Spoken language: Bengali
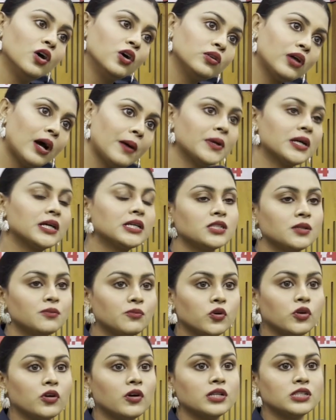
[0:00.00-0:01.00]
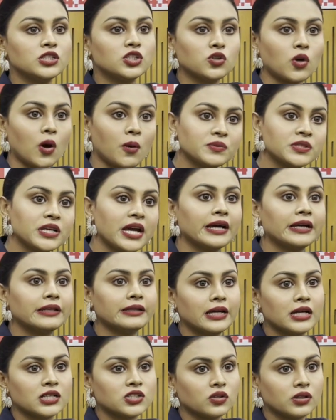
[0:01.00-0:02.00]
তো আমার কাছে মনে হয় যে সব
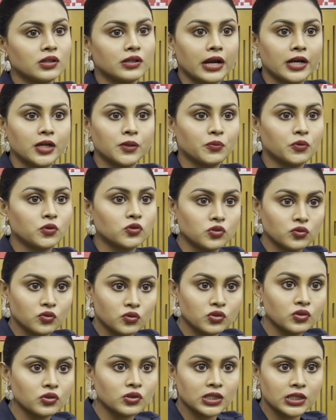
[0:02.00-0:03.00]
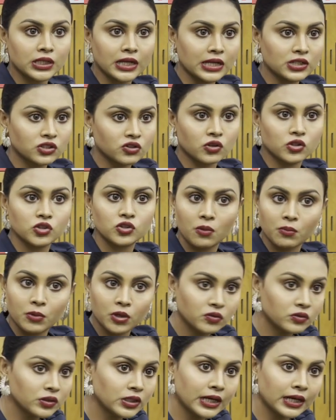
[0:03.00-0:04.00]
জায়গাতে আসলে নারী পুরুষ দুইজনেরই কাজ করার সমান
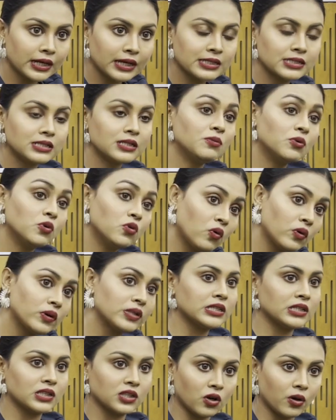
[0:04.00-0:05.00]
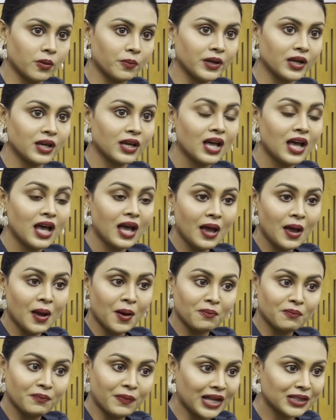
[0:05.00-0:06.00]
অধিকার আছে এবং করে যেতে হবে
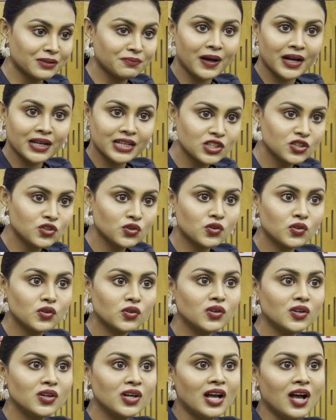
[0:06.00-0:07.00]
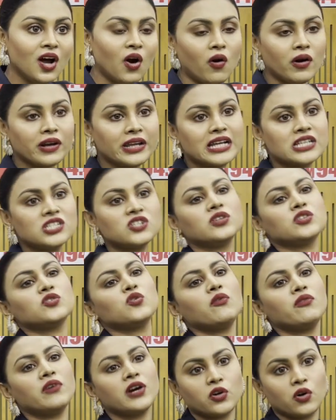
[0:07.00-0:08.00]
বাদ বাকিটুকু অনেক আছে একটু
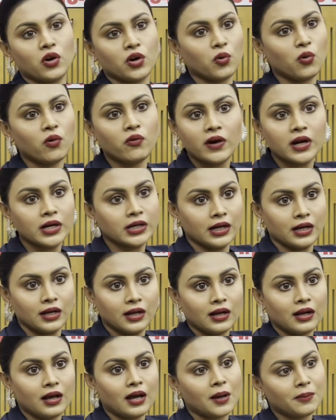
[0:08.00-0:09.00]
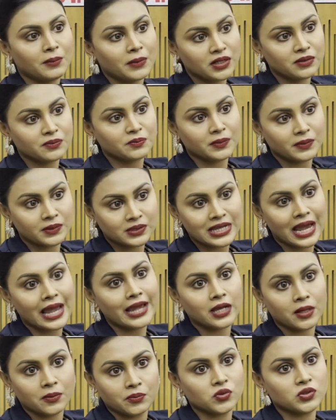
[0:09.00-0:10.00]
ওভার করে ওভার না আমার
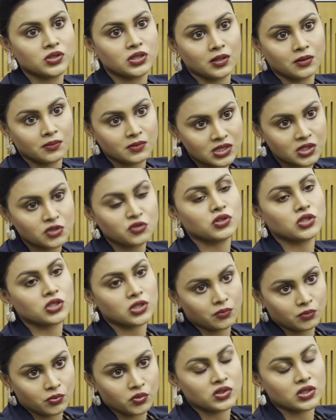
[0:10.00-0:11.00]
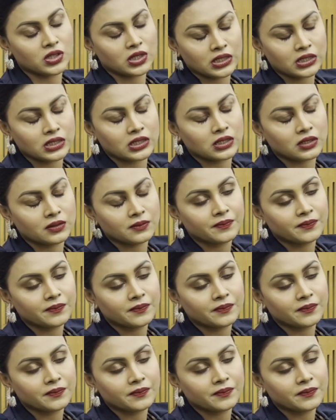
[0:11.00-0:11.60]
জায়গা বুঝে সিচুয়েশন আচ্ছা, আচ্ছা, বুঝে আচ্ছা, আর কি